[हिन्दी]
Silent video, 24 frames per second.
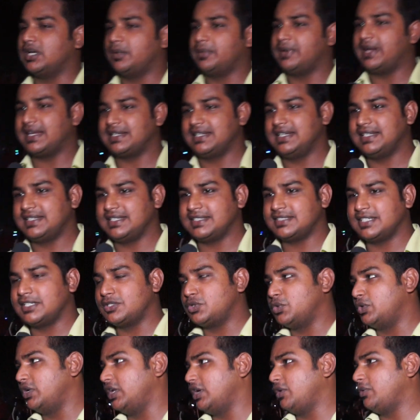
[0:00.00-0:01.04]
सब राजनीति से
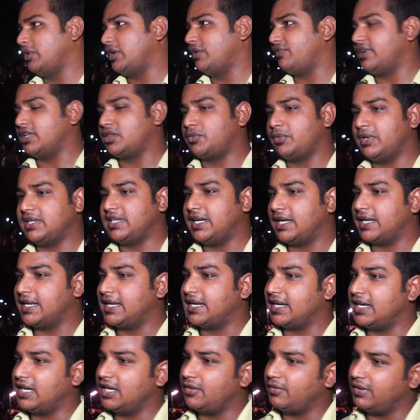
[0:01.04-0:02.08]
जुड़े हुए फतवे जारी
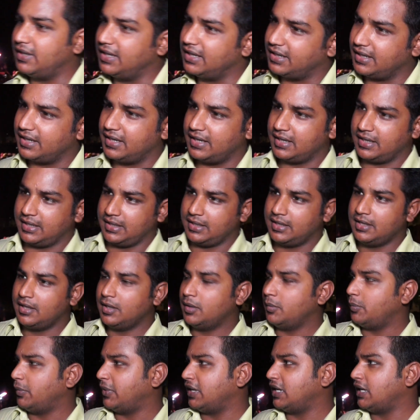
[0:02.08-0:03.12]
करने वाले करेंगे
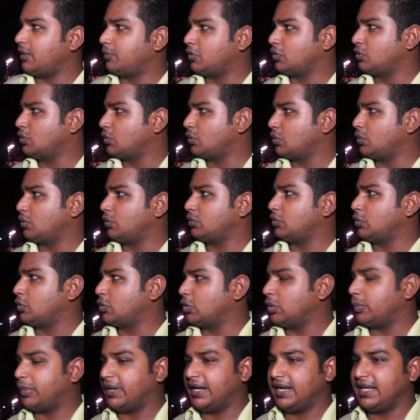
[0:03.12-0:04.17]
मैंने आपको दोनों
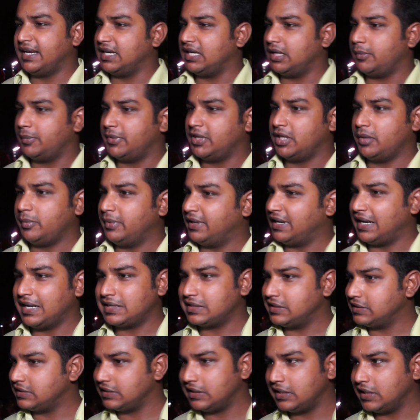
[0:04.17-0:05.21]
दोनों पार्टी का नाम बताया मैं
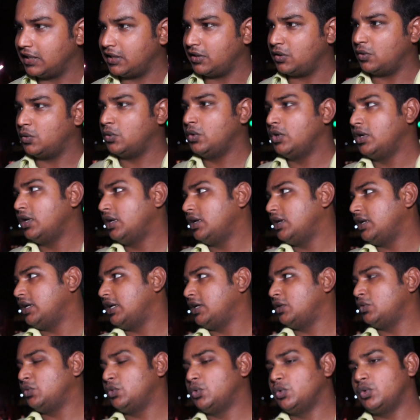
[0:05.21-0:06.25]
राजनीति नहीं कर रहा हूँ
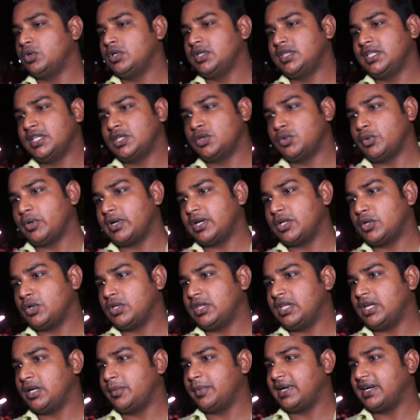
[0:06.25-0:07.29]
हिंदू हिंदुत्व के जो
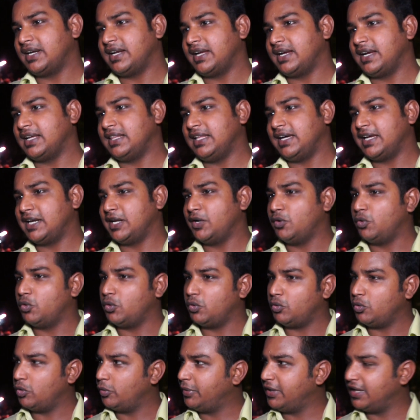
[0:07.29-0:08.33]
धर्म के ठेकेदार है
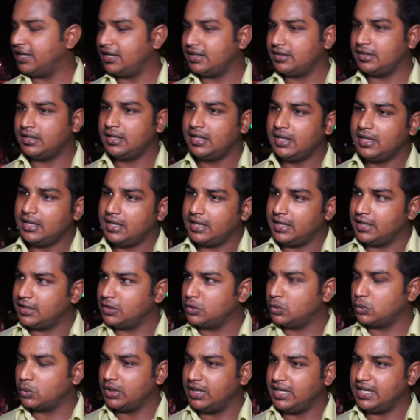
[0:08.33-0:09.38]
वो भी
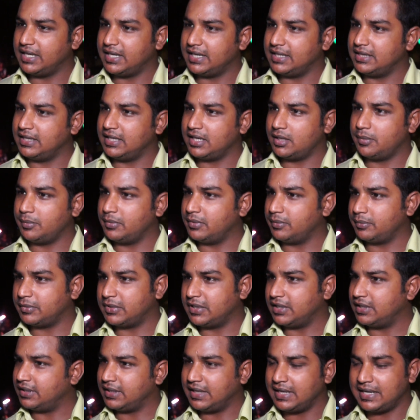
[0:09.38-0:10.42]
हिंदू को लेकर धर्म
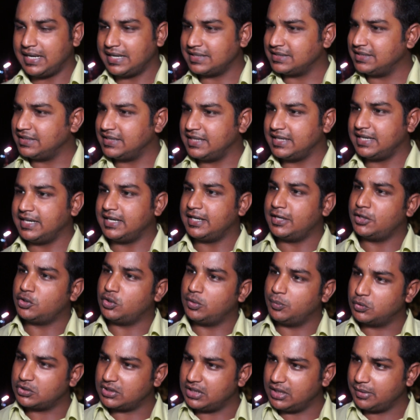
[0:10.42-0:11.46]
का राजनीति कर रहे
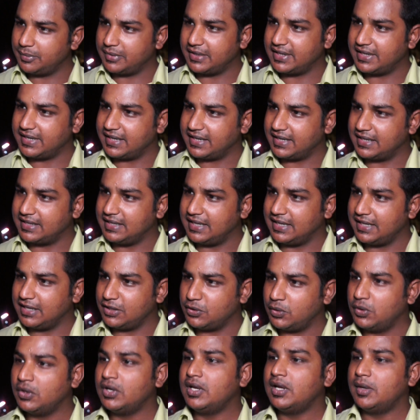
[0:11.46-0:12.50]
जो मुस्लिम के ठेकेदार है
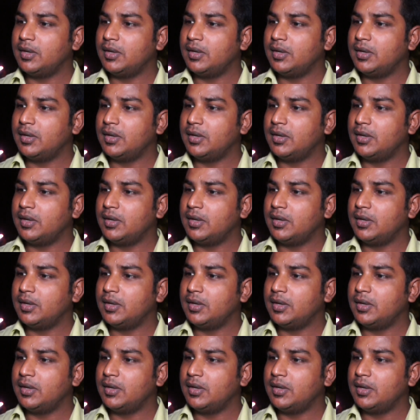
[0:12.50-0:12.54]
जो